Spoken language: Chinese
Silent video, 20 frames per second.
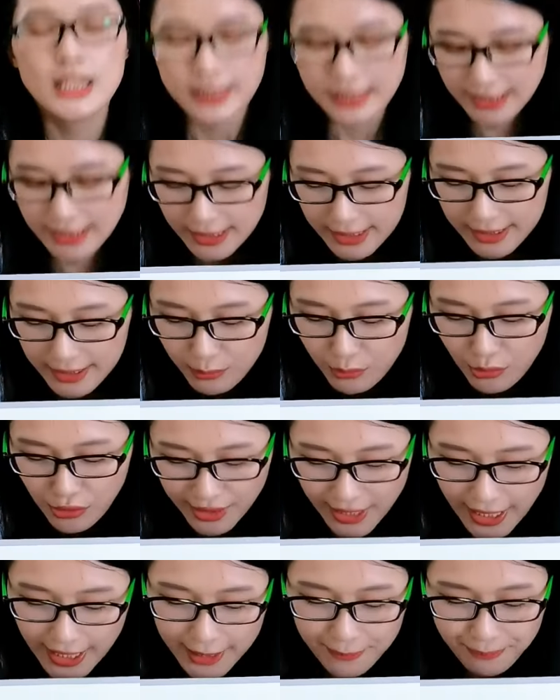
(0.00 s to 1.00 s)
第一个字母
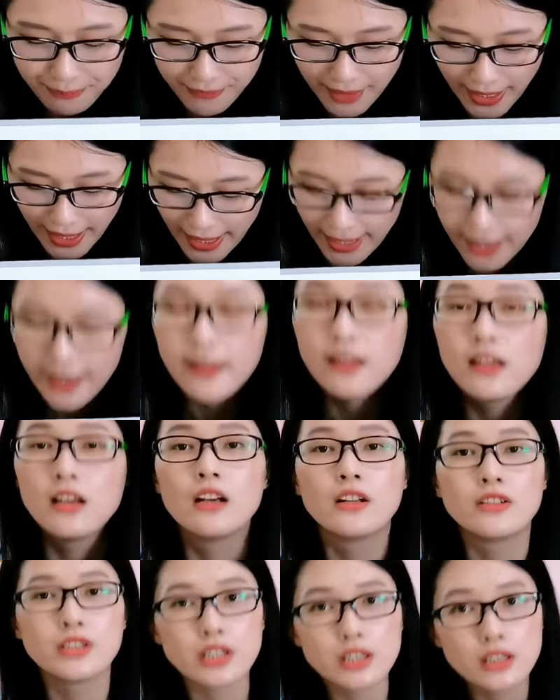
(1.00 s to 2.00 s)
k。哎，
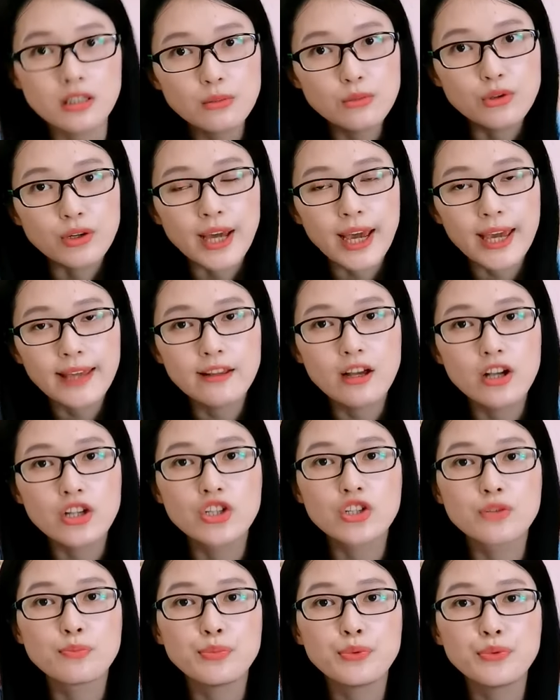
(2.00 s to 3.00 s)
这个字母 k 呢
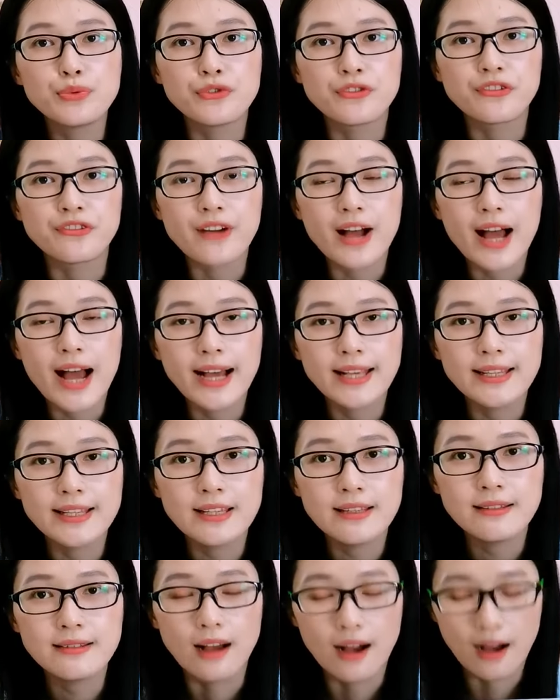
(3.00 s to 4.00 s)
是不发
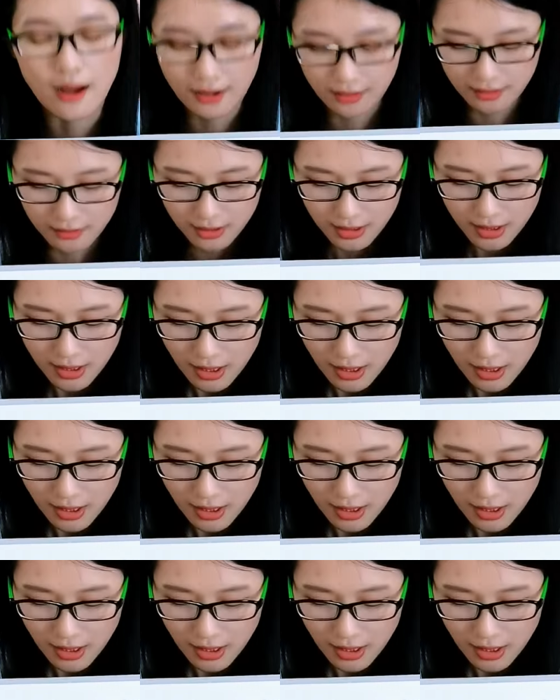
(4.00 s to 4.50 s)
音的啊。